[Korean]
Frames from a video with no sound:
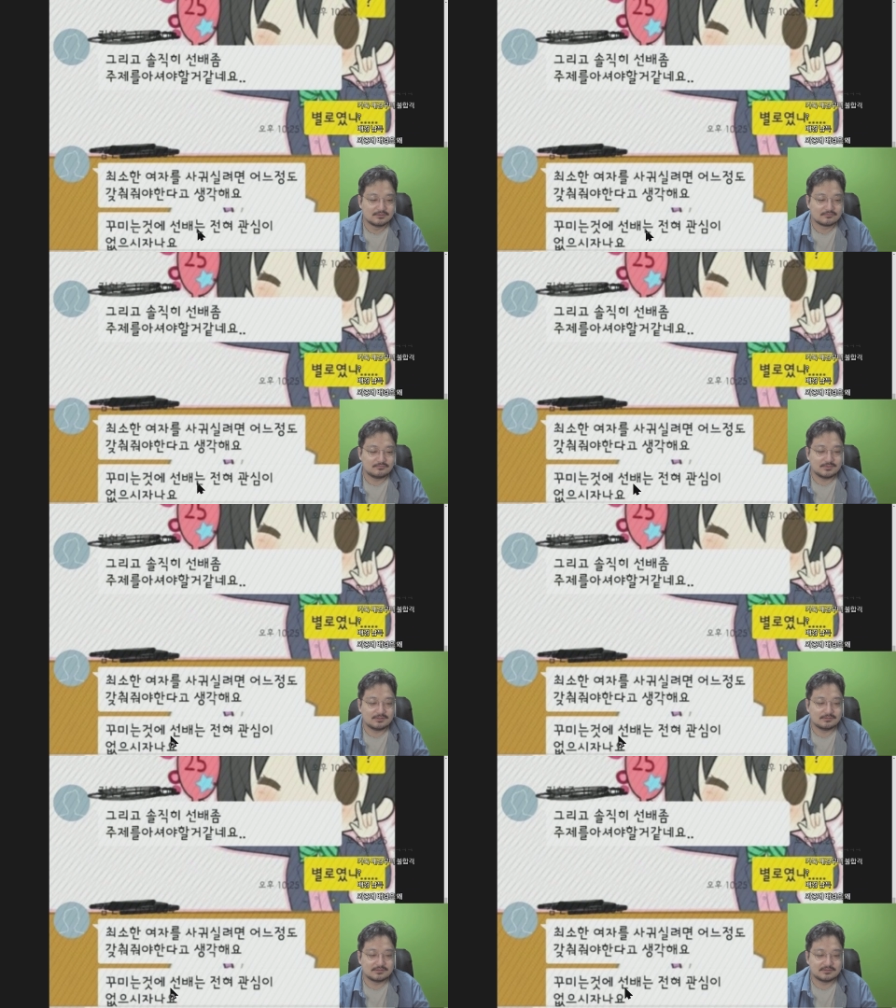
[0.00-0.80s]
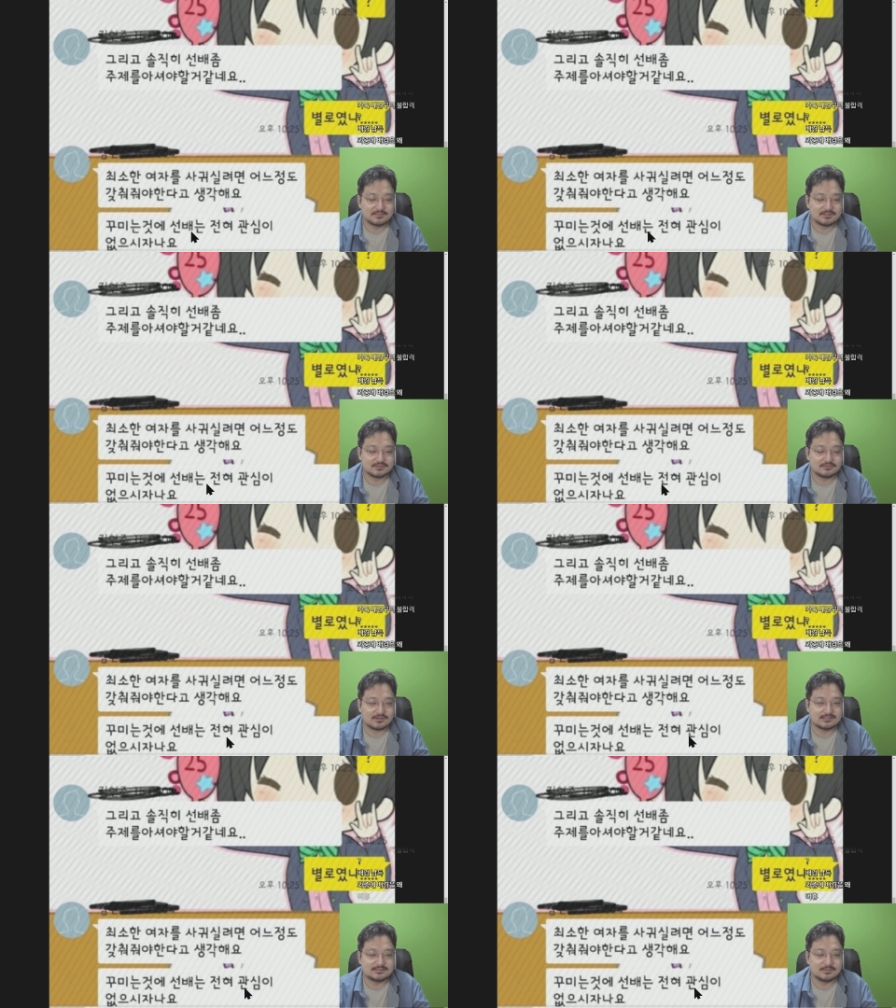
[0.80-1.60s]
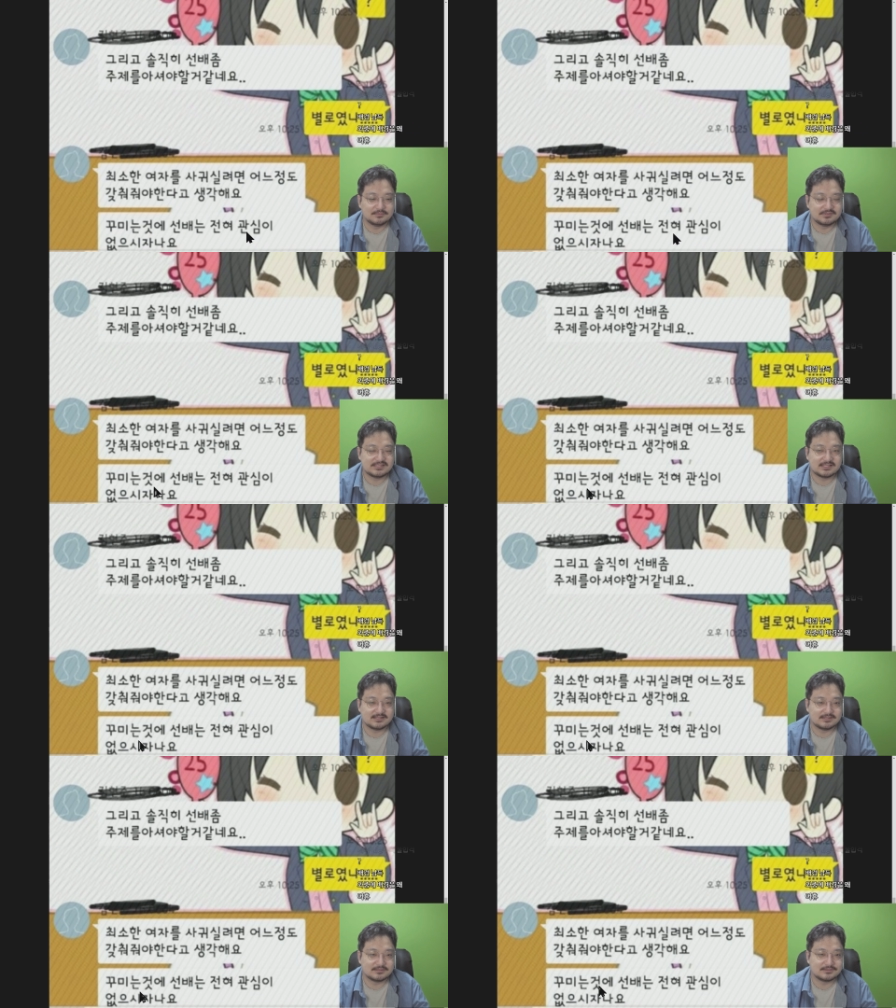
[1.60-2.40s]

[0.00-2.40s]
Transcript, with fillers: 꾸미는 것에 선배는 전혀 관심이 없으시잖아요.